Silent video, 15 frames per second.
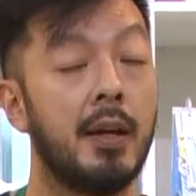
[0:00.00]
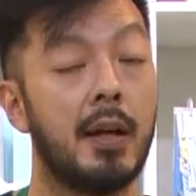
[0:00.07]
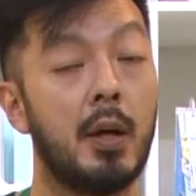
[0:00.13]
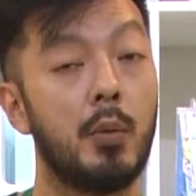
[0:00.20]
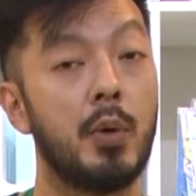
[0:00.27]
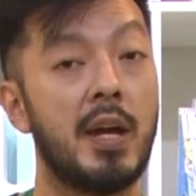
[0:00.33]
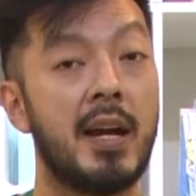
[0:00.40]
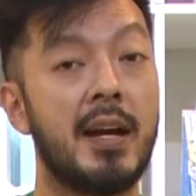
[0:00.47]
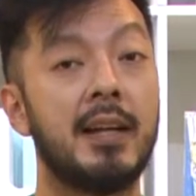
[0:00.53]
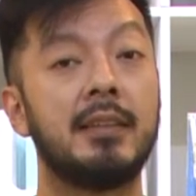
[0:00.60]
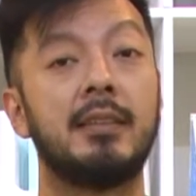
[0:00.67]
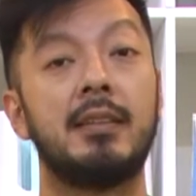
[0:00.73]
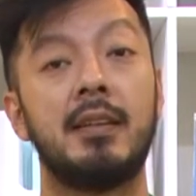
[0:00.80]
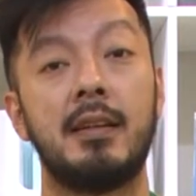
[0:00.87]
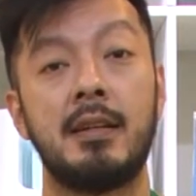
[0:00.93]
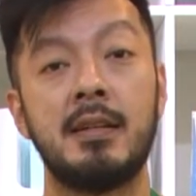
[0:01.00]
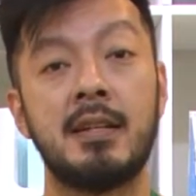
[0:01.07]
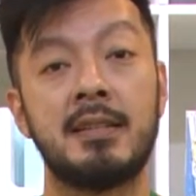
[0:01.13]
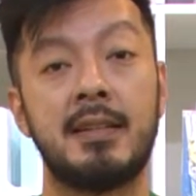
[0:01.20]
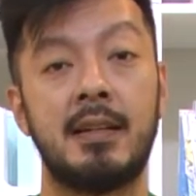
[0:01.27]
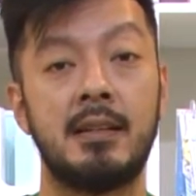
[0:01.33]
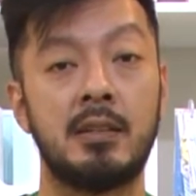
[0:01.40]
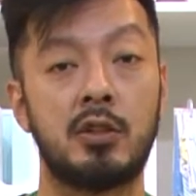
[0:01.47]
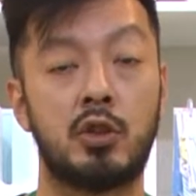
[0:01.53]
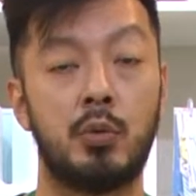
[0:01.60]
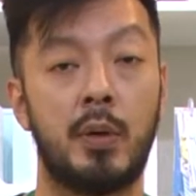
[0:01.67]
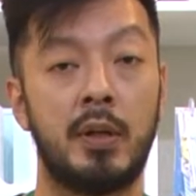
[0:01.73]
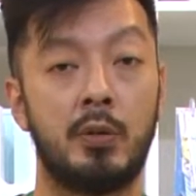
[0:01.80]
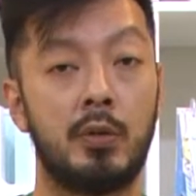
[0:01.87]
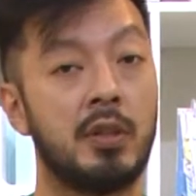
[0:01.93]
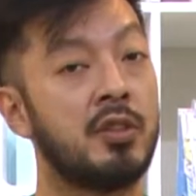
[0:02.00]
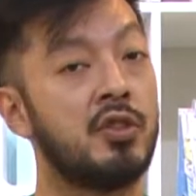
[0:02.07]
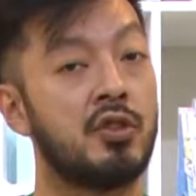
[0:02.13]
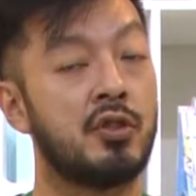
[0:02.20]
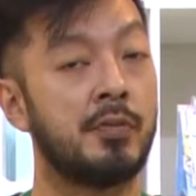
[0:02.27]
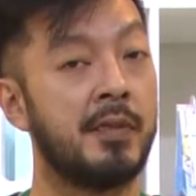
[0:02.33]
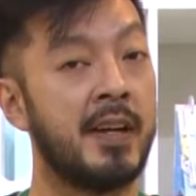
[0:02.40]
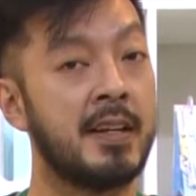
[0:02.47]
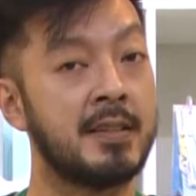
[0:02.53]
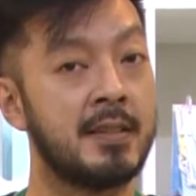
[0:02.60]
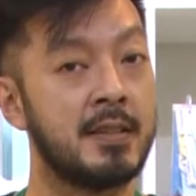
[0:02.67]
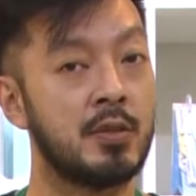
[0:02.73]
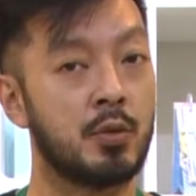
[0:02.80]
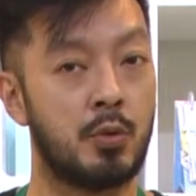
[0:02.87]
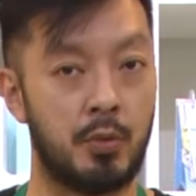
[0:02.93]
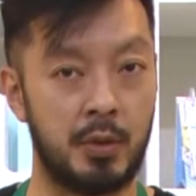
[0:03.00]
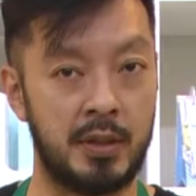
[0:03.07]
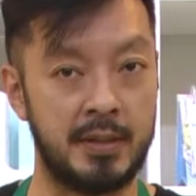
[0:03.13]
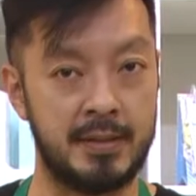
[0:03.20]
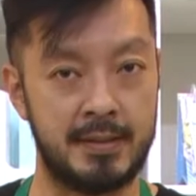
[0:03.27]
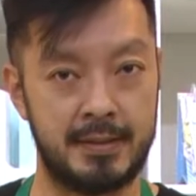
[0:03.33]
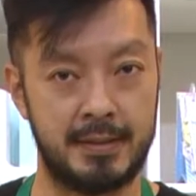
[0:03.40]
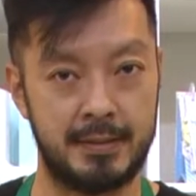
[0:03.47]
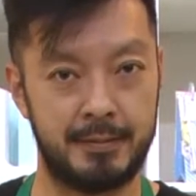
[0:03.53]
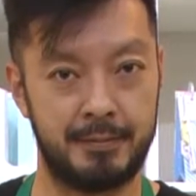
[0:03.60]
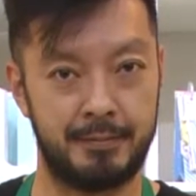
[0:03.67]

A WIAR tem essa linha de Wairo de diversas cores.